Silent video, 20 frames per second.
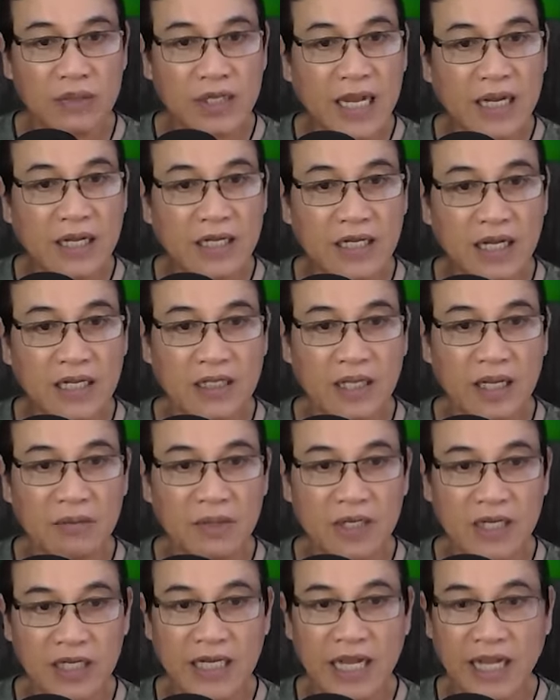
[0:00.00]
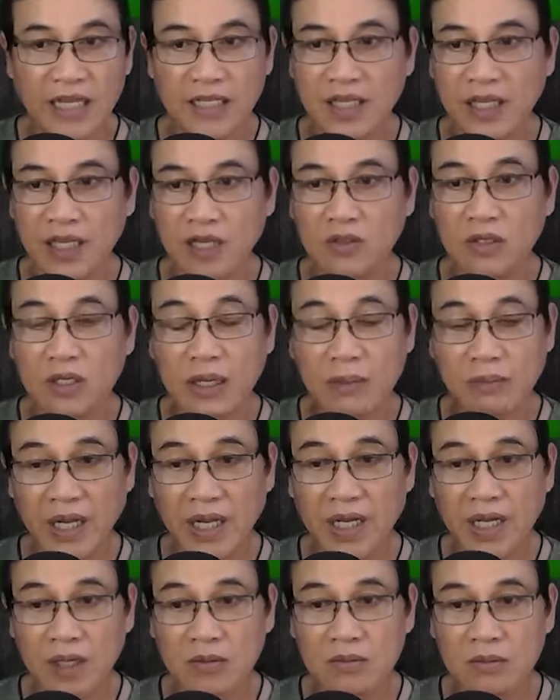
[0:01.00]
đang cần tìm người đại diện cho năm
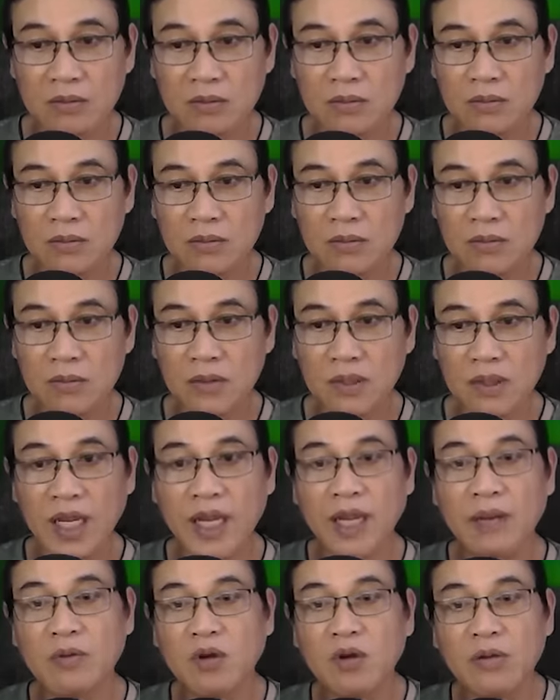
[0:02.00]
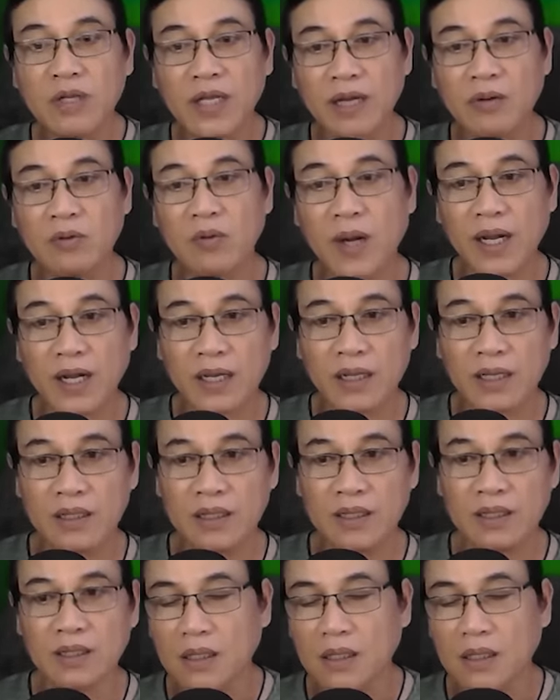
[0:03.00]
nay không? Em có nghe qua.